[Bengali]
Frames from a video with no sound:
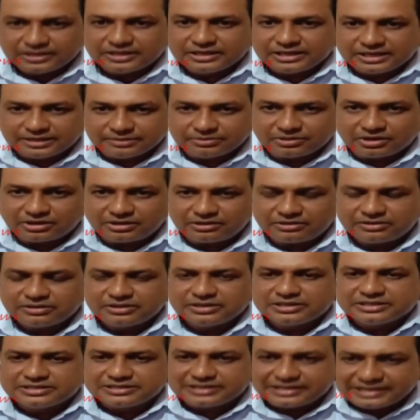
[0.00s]
এবং
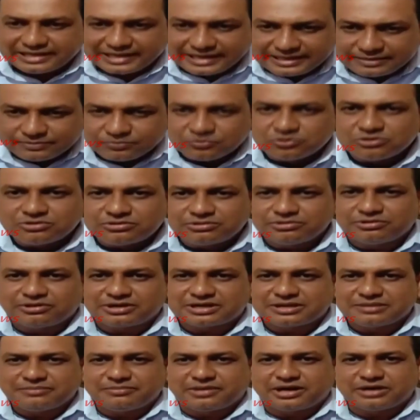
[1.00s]
এই
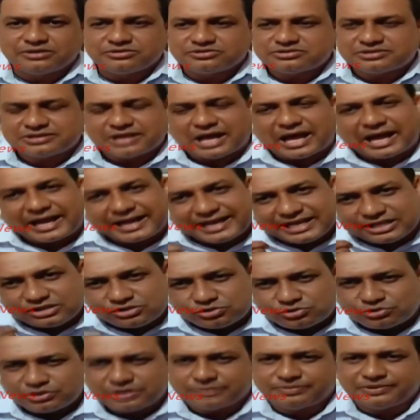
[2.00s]
মুখগুলোকে মানুষ আগেই
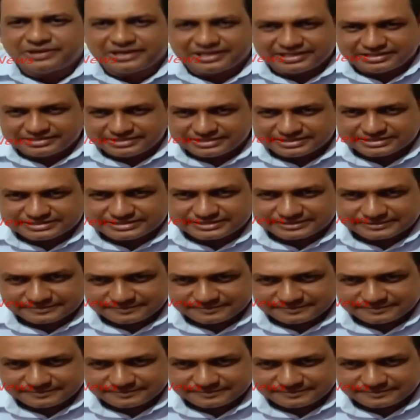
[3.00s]
ছুঁড়ে ফেলে দিয়েছে